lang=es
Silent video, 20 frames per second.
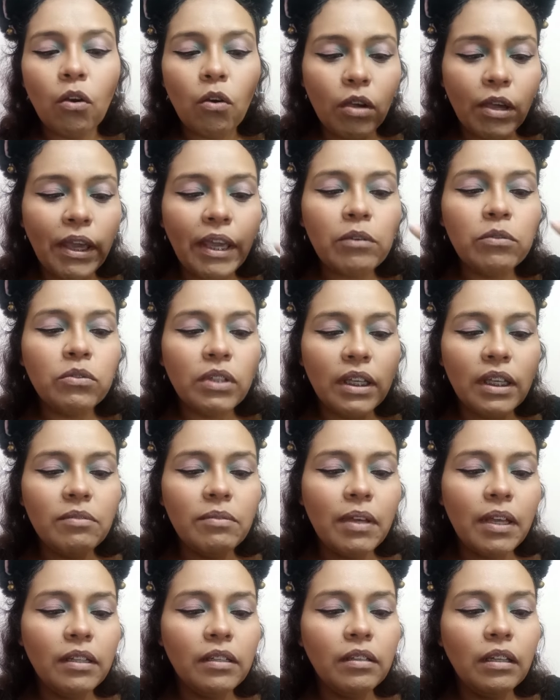que ustedes
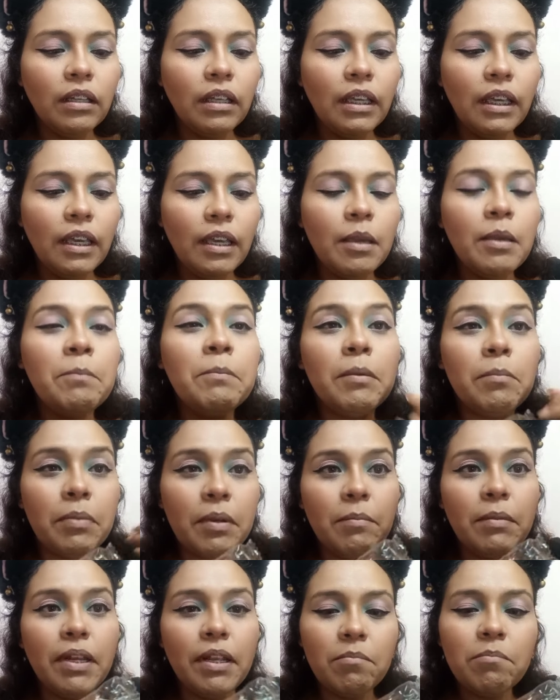vean eh, mi
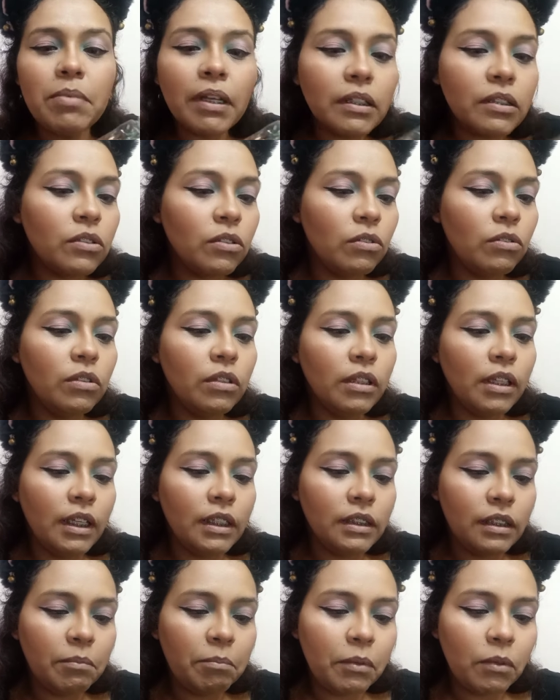primera impresión de
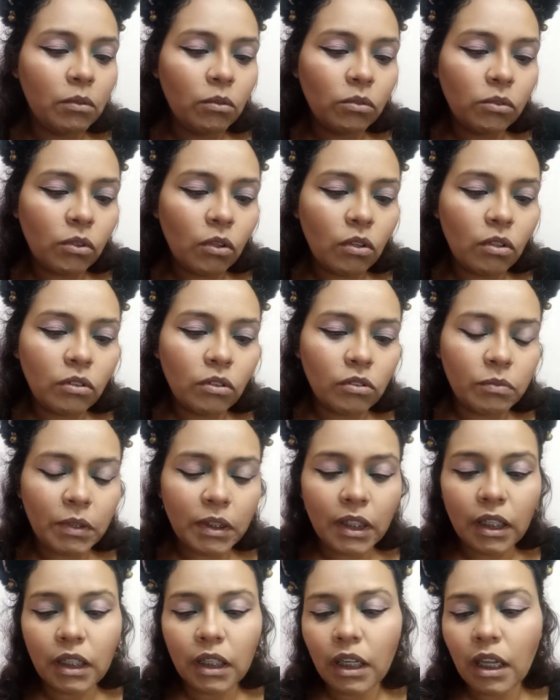este producto. Nos
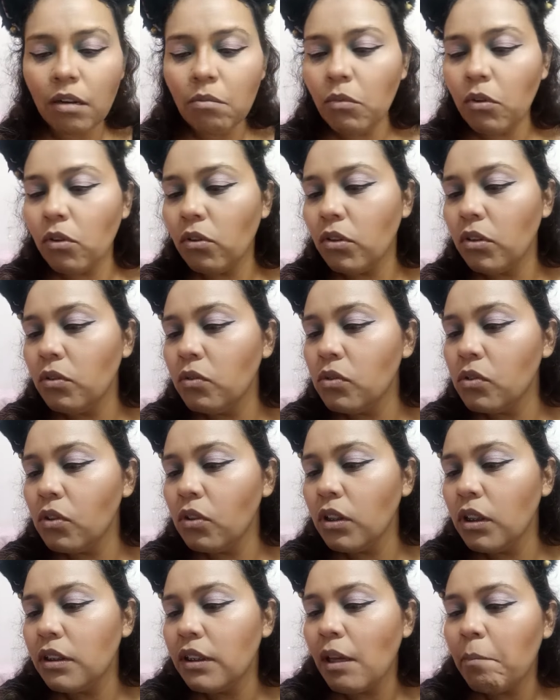viene aquí el modo de
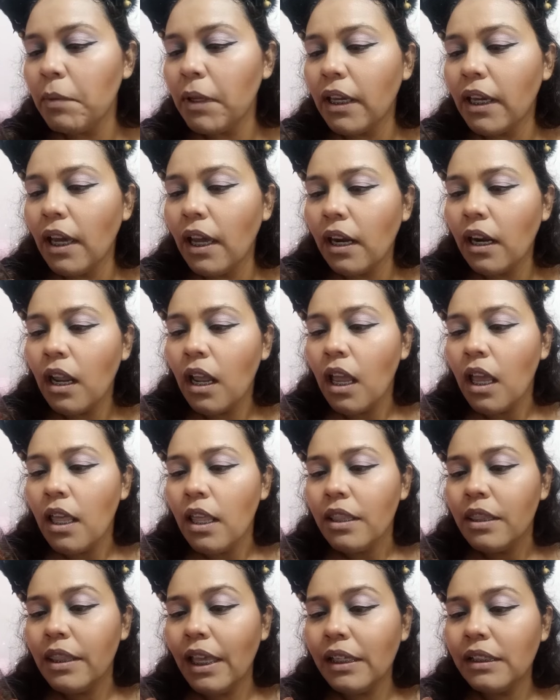uso, dice aplicar
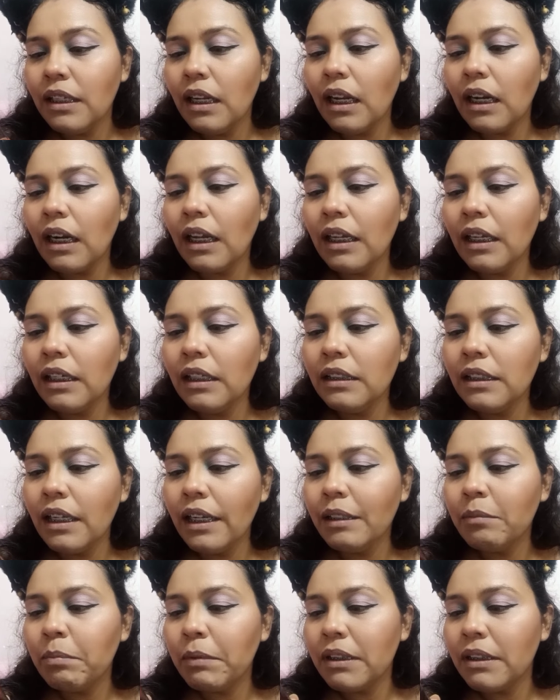desde la raíz de
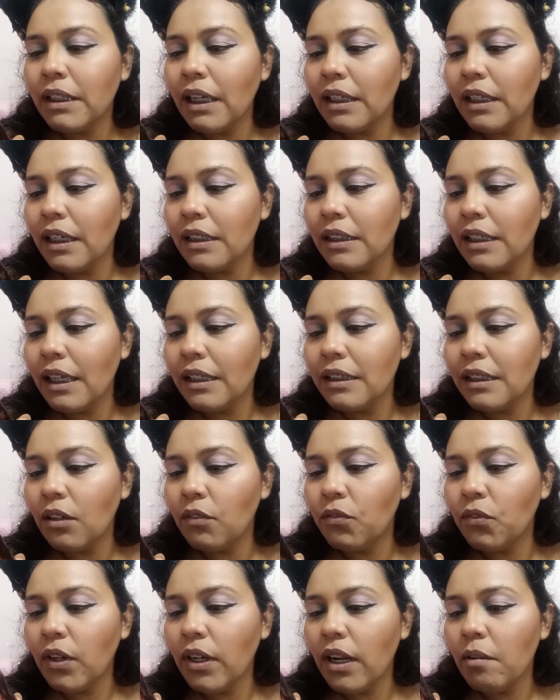las pestañas hacia
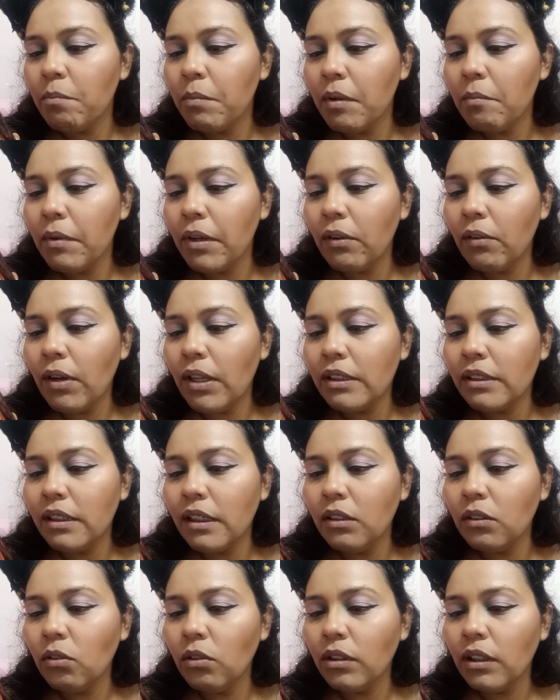afuera, primero al
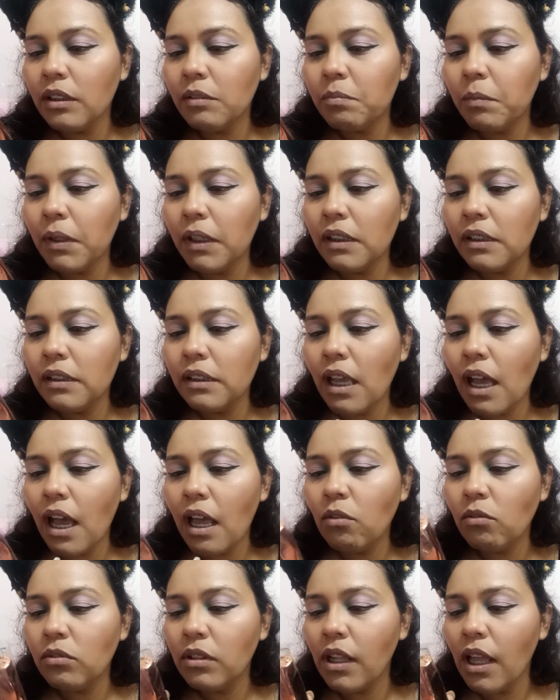centro y después
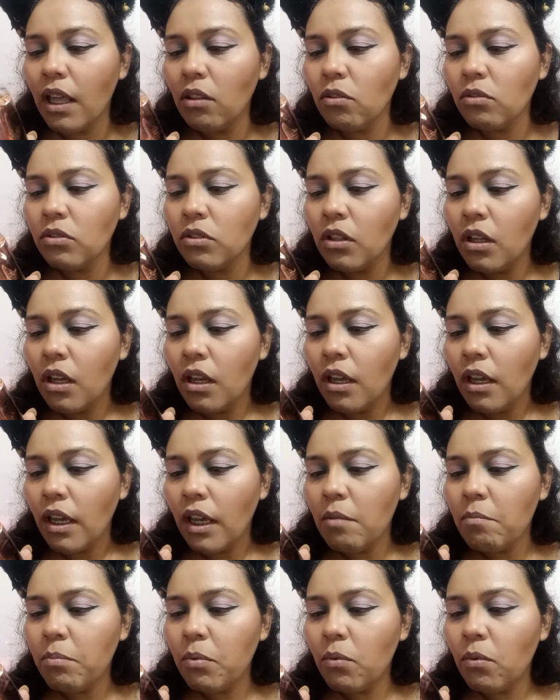a los lados.
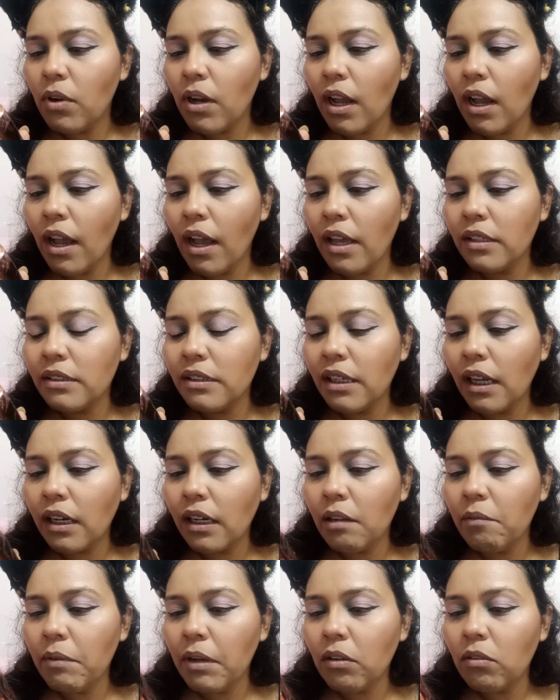Empuja hacia
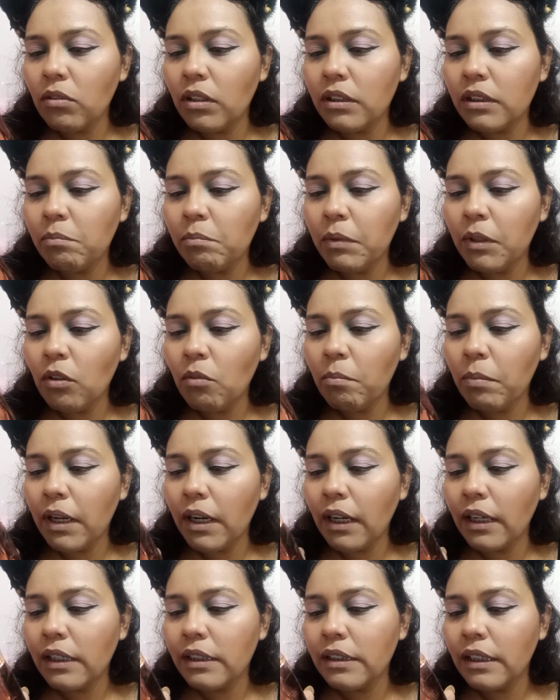arriba con el cepillo
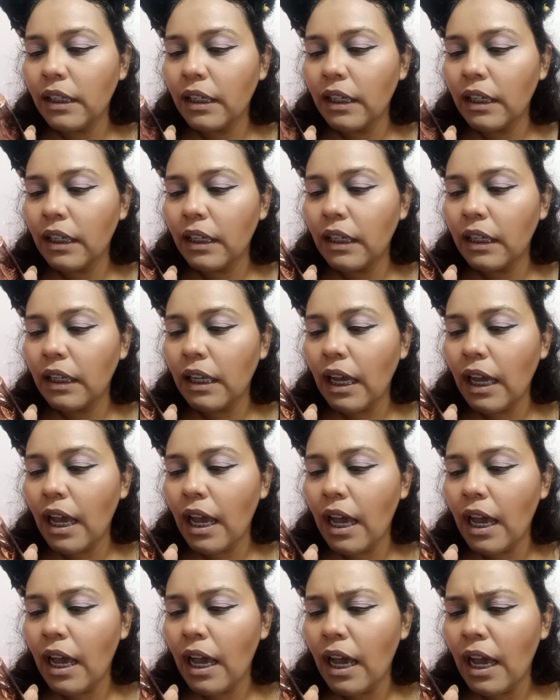para que se
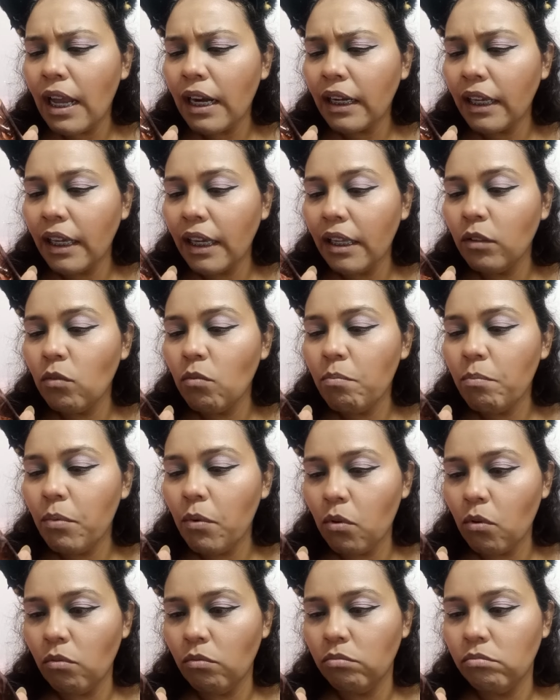arquen un
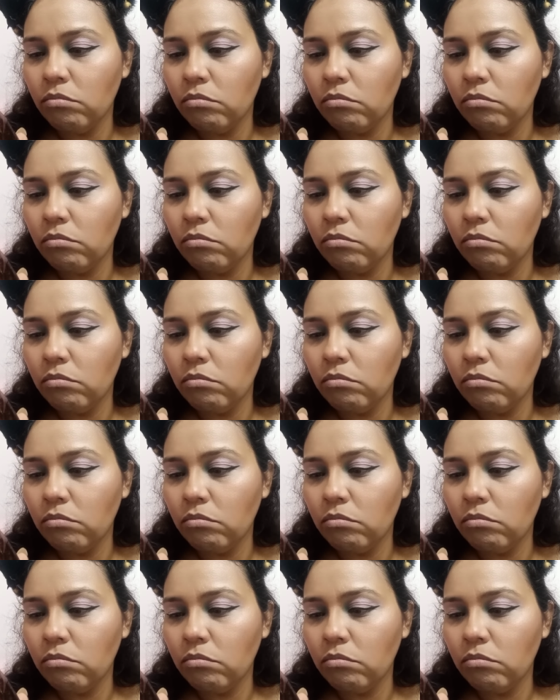poco.